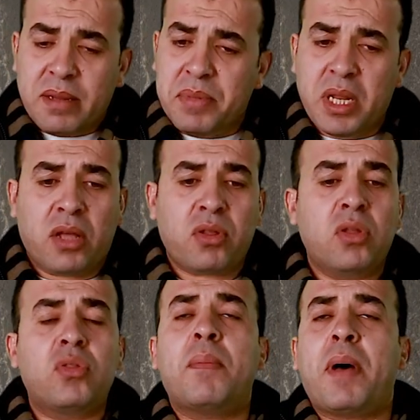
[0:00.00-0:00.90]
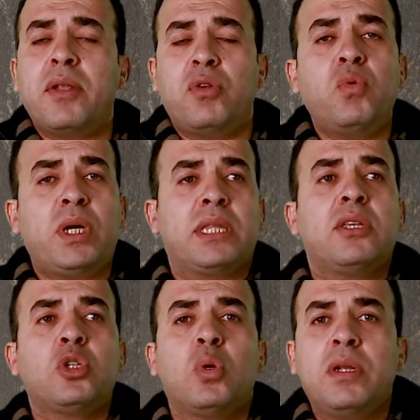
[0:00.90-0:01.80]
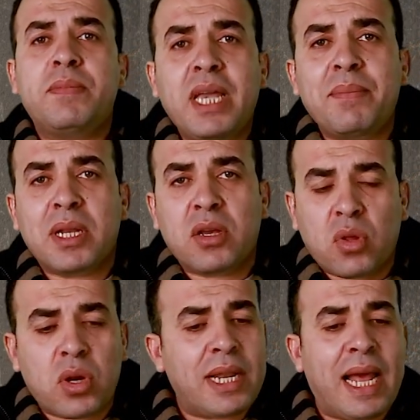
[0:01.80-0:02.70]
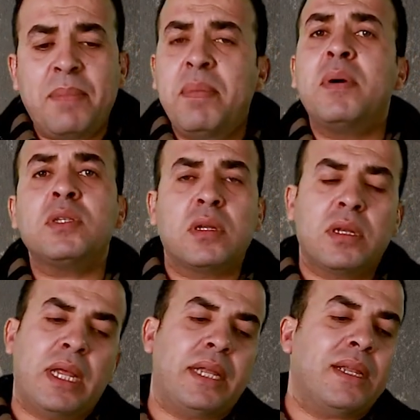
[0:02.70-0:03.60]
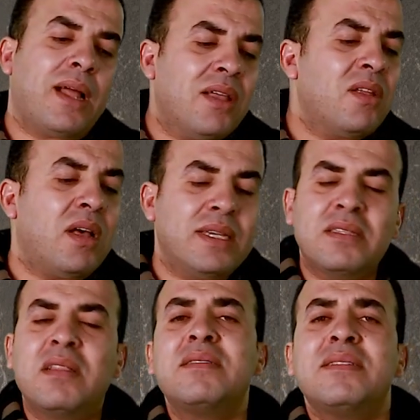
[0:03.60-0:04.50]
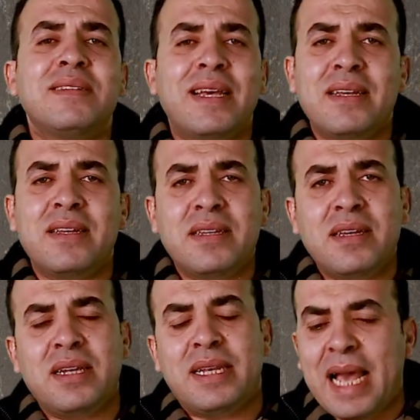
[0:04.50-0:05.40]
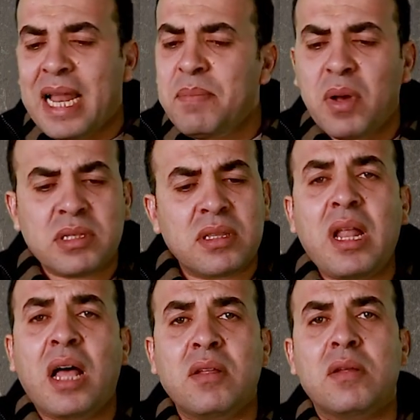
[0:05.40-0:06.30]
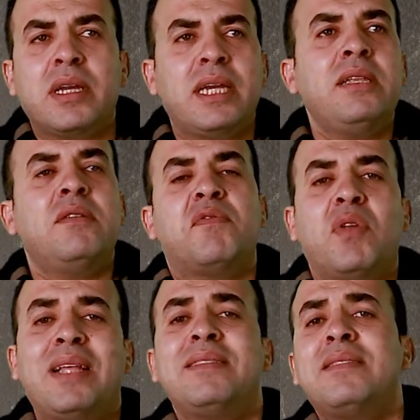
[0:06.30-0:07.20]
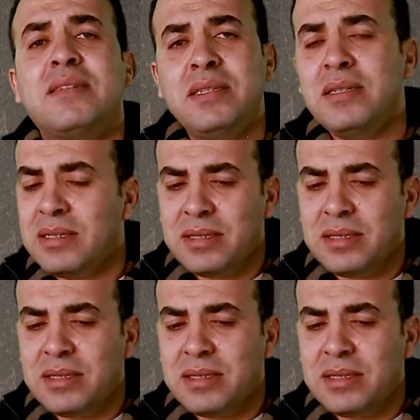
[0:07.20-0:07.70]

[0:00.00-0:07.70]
من العضلات طبعا نوع التيشو اللي بيعمل جدار القلب مصل لان العضله اصلا القلب اصلا عضله involuntary